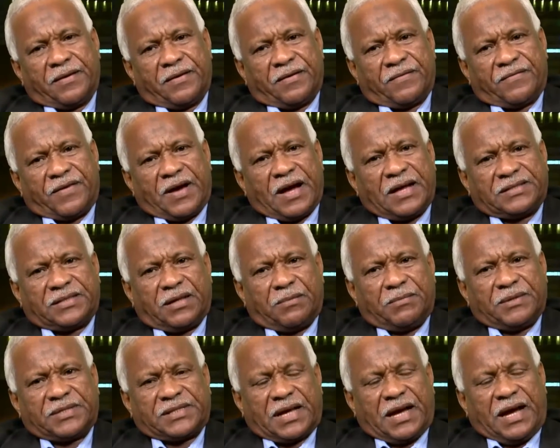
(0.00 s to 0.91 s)
فهذه
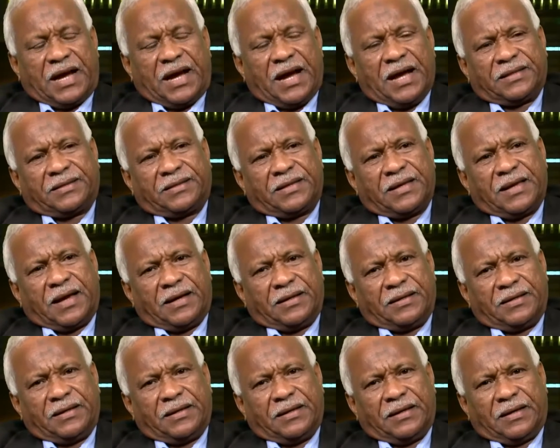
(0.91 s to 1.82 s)
المساحات
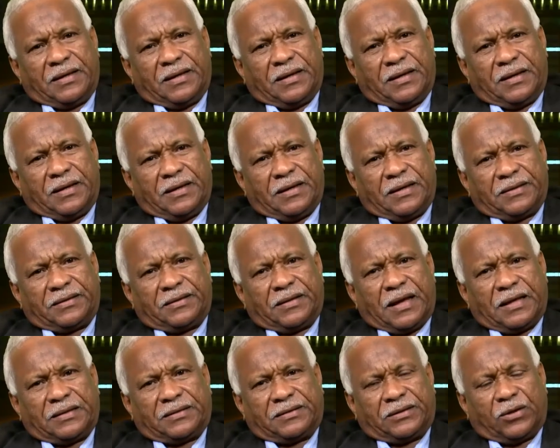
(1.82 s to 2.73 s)
يعني آه،
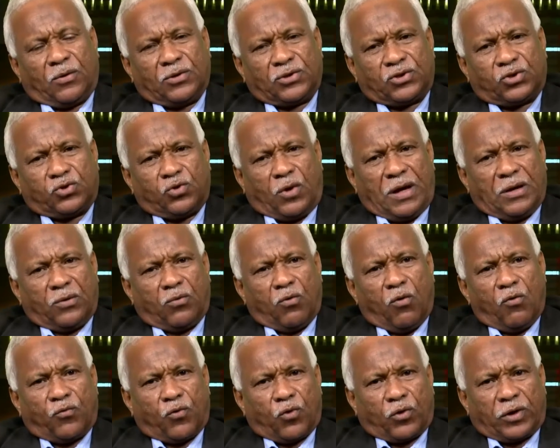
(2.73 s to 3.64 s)
التوسع
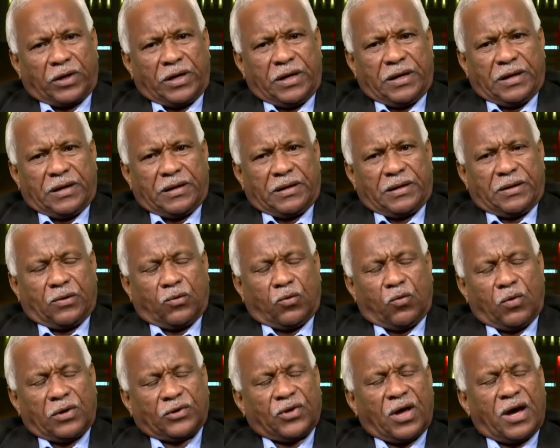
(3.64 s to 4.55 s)
الأفقي
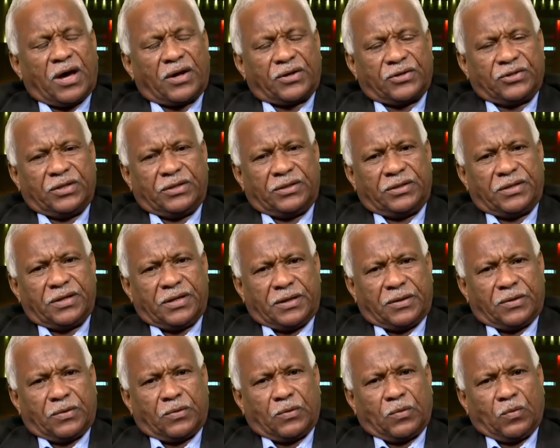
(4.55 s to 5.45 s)
هو ضار جدا
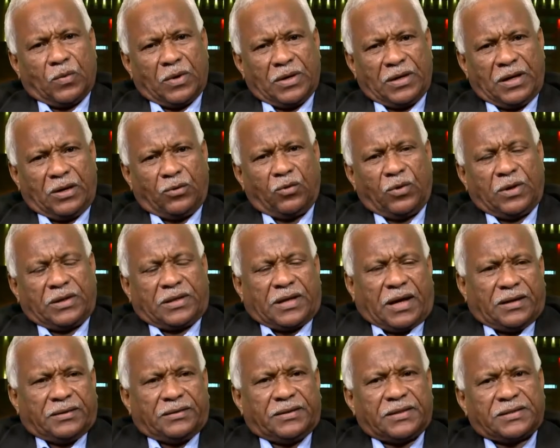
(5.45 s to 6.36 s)
ونحن
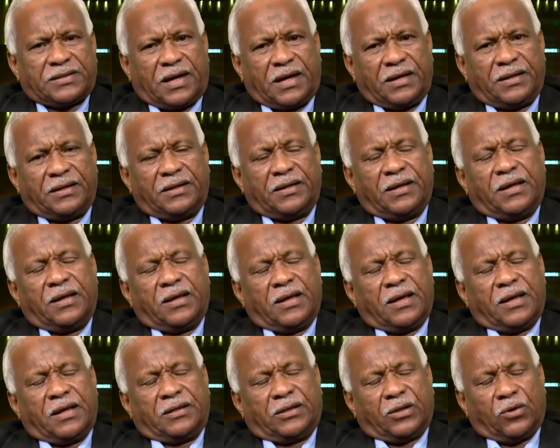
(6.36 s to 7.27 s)
نتحدث عن
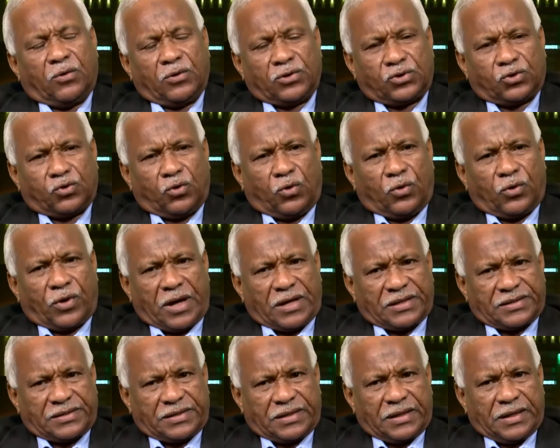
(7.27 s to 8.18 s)
توسع
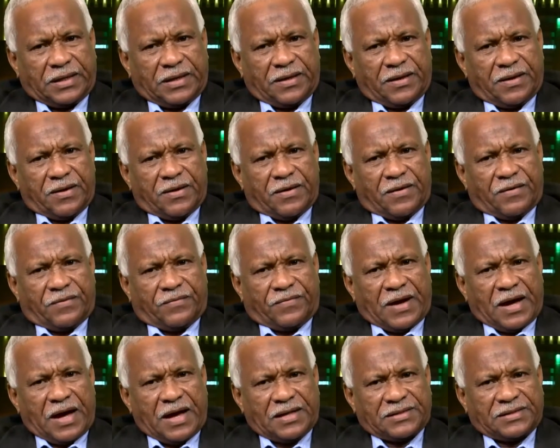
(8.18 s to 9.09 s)
رأسي
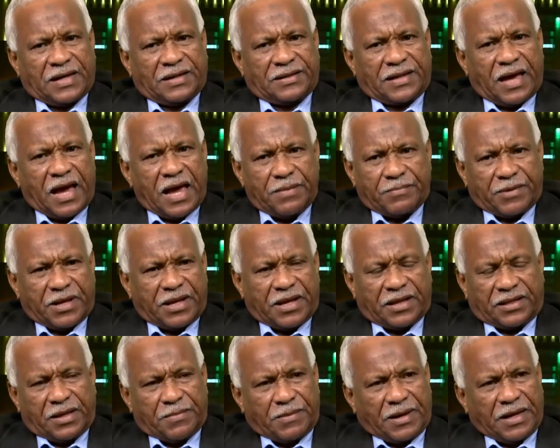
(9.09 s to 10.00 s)
فهذا دائما
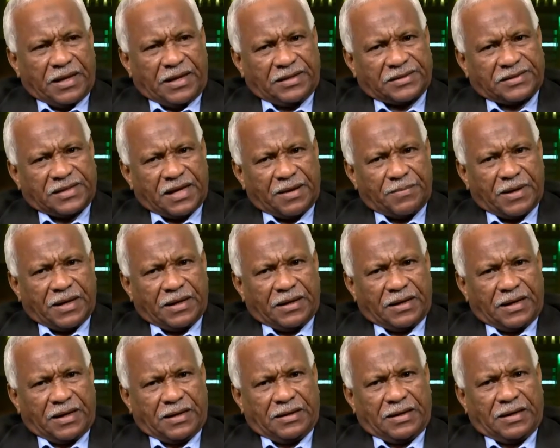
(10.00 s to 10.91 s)
يتم على حساب
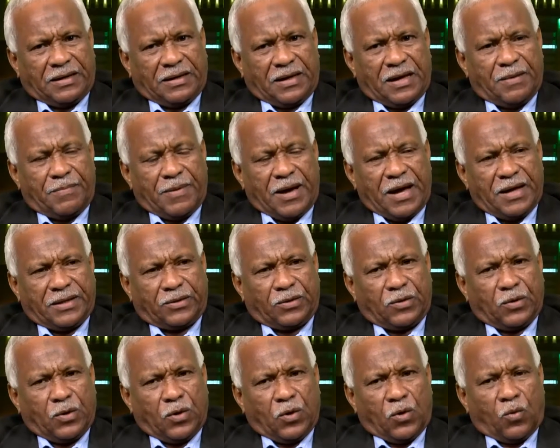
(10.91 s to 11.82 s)
الغابات
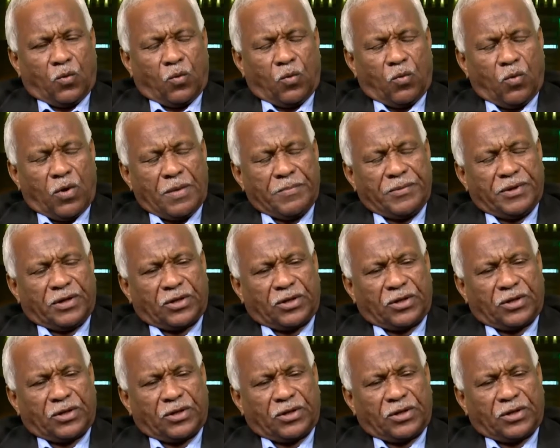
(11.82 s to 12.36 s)
ومن